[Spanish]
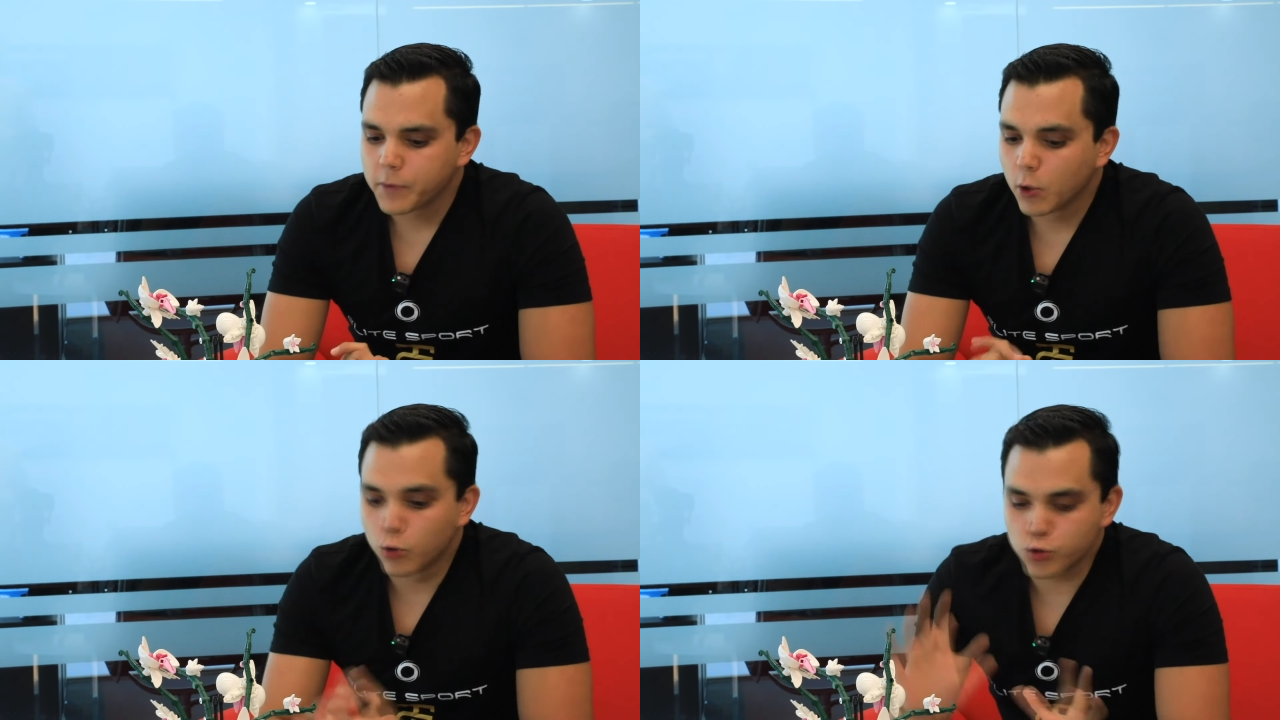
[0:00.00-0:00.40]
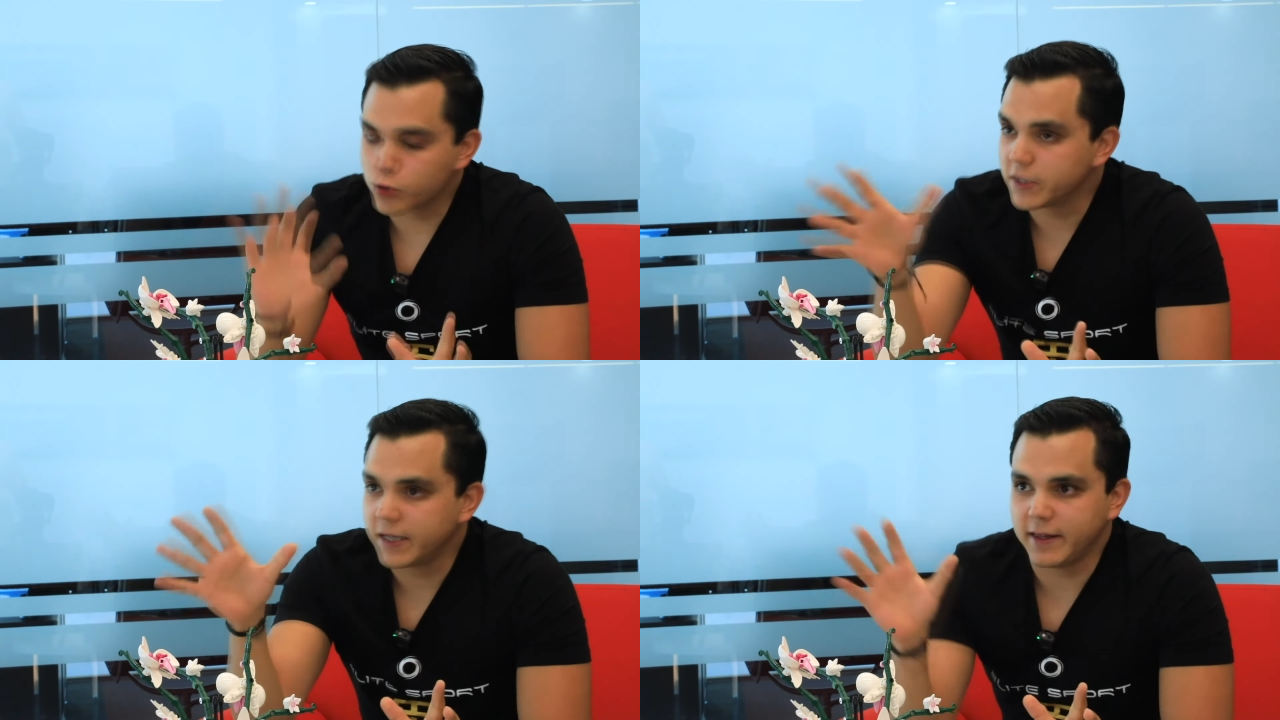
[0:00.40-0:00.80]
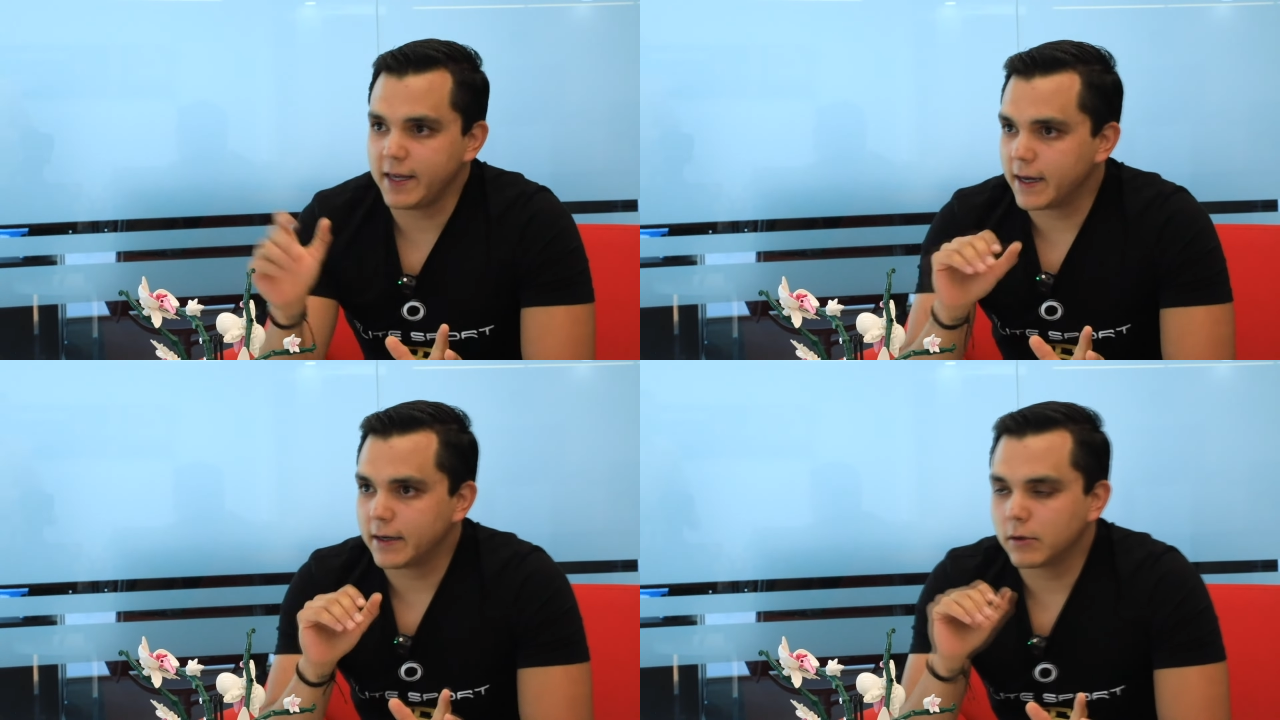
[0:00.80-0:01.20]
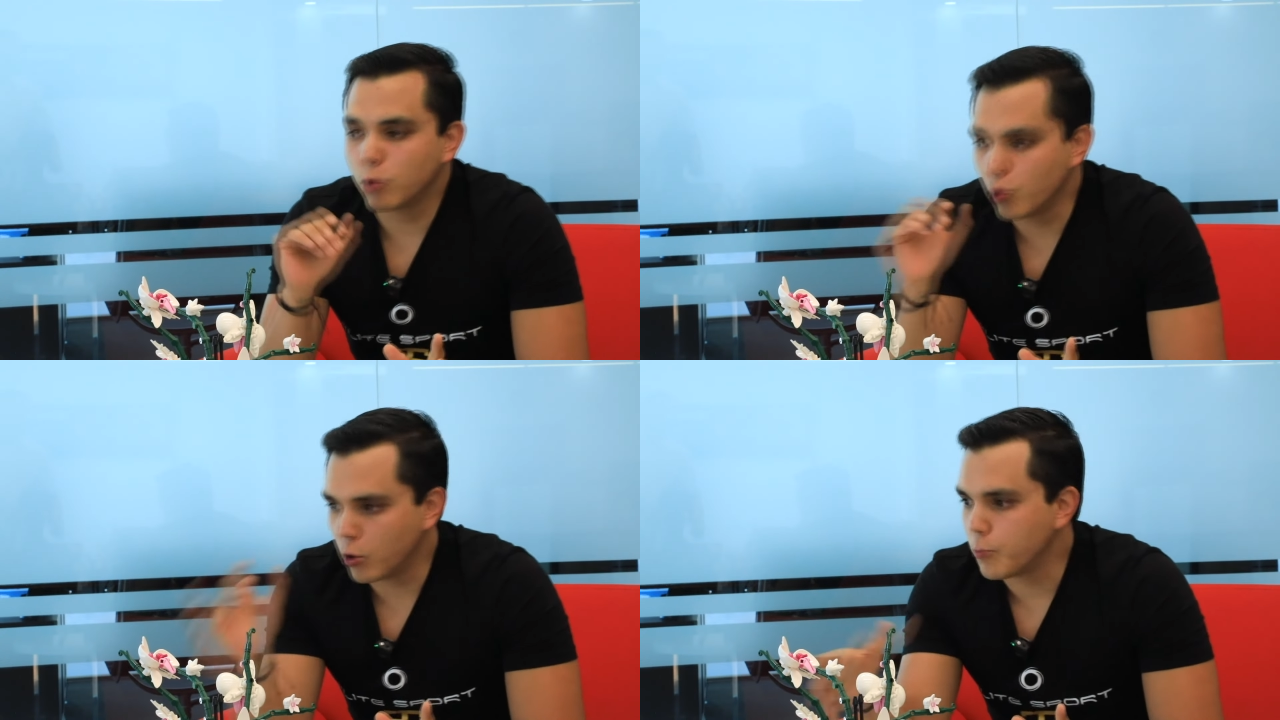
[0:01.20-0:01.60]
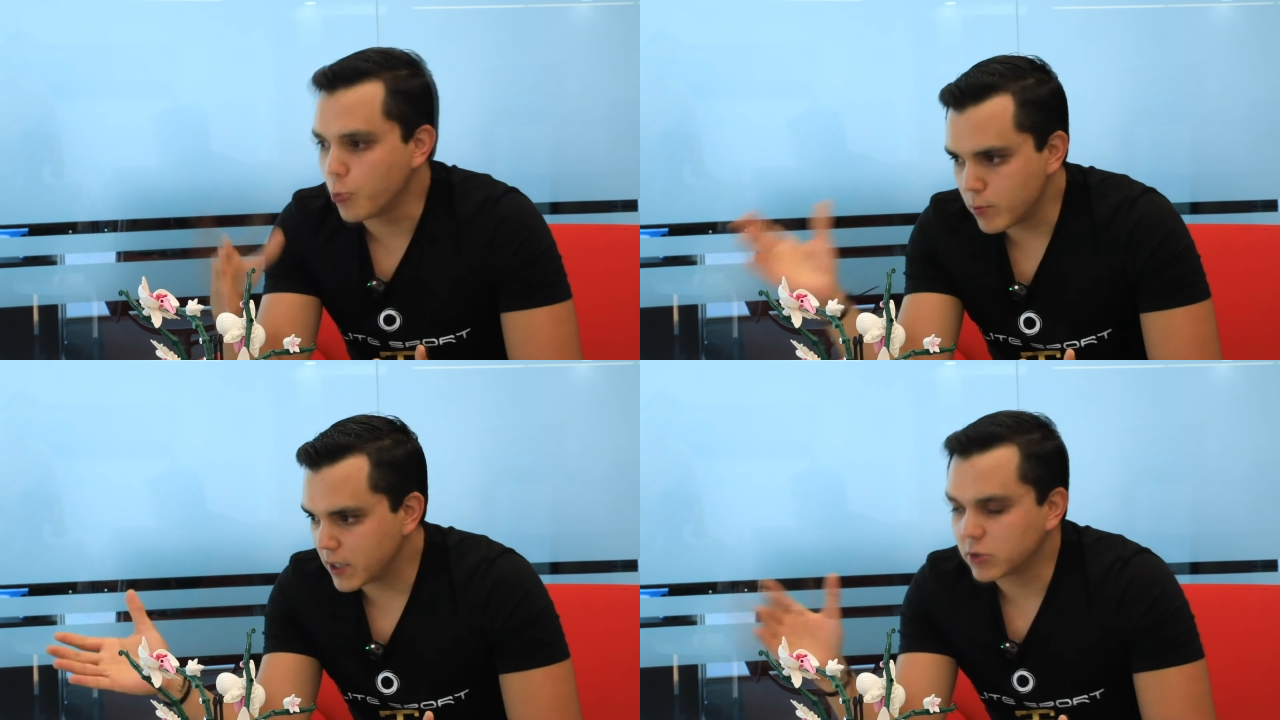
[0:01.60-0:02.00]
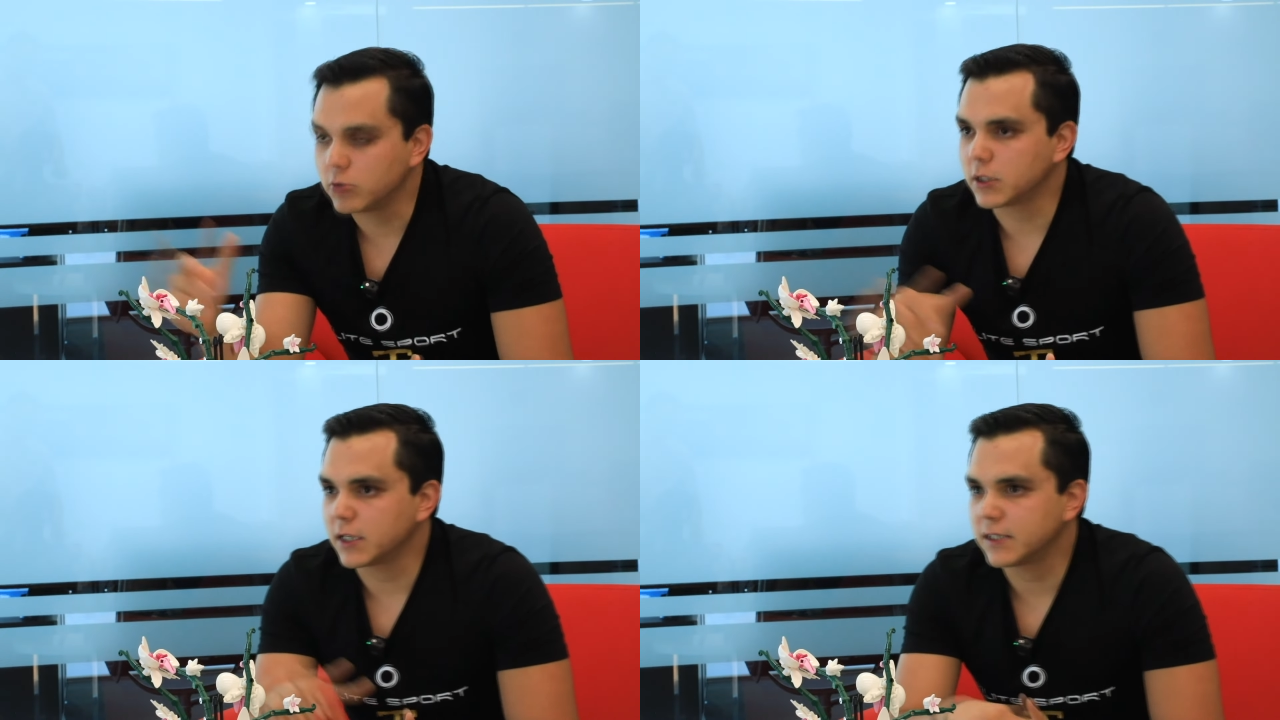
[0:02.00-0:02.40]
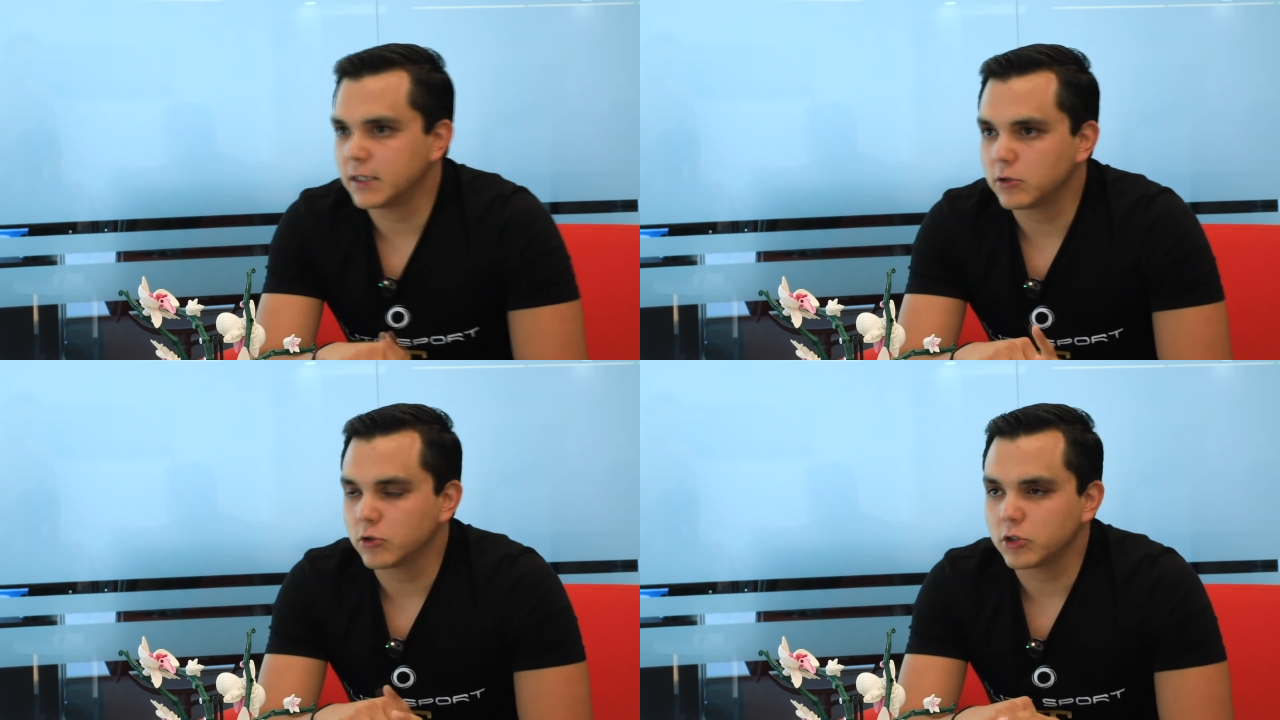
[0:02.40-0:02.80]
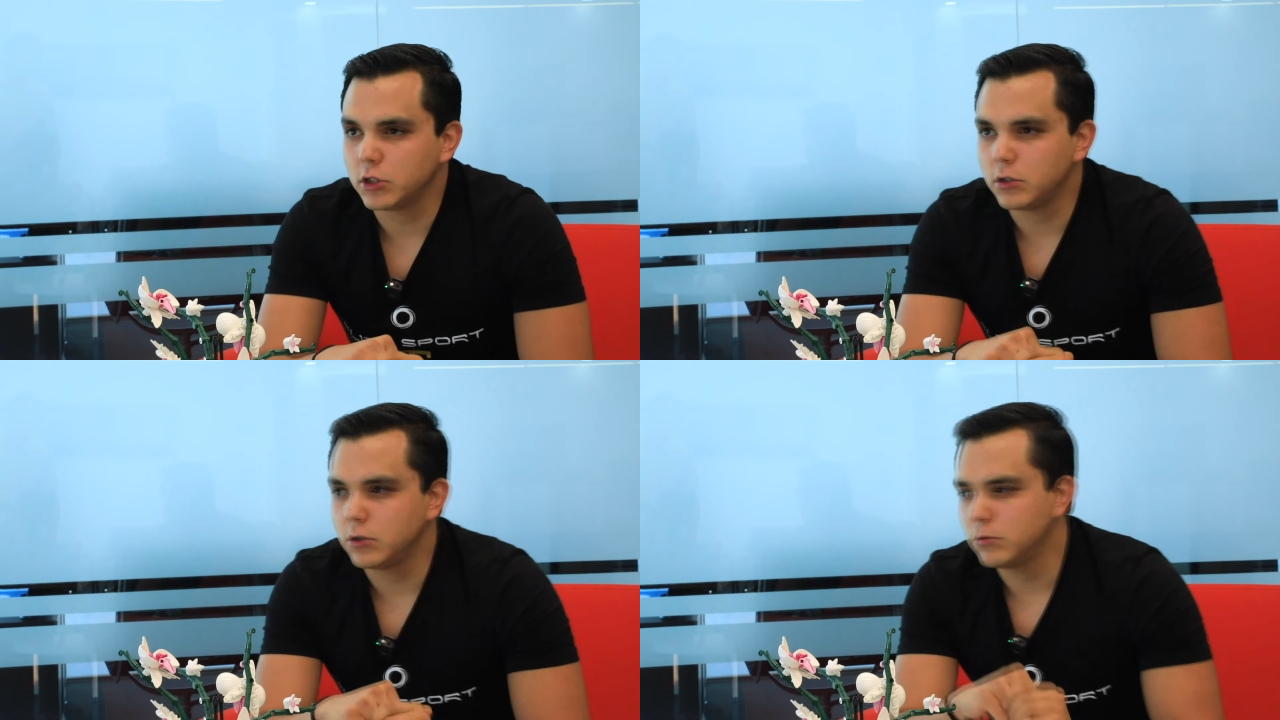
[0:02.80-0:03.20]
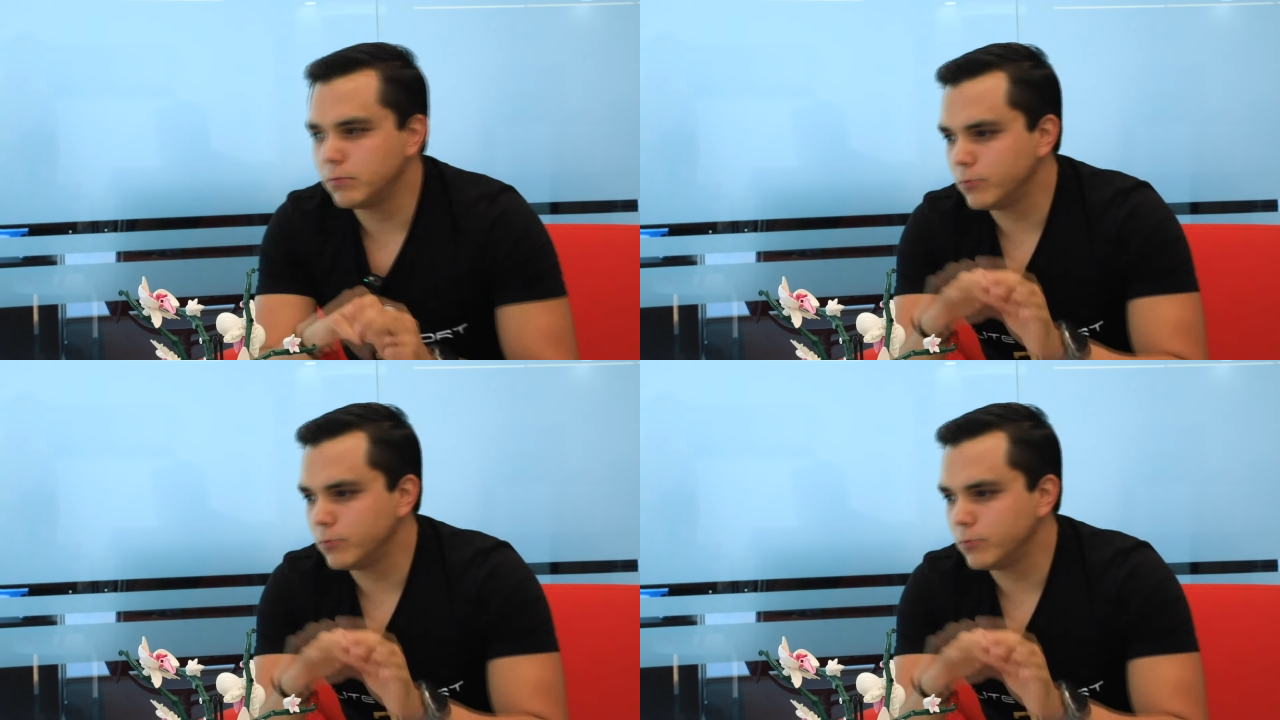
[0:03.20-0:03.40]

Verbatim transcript: Justo ese día jugó Pumas contra Santos y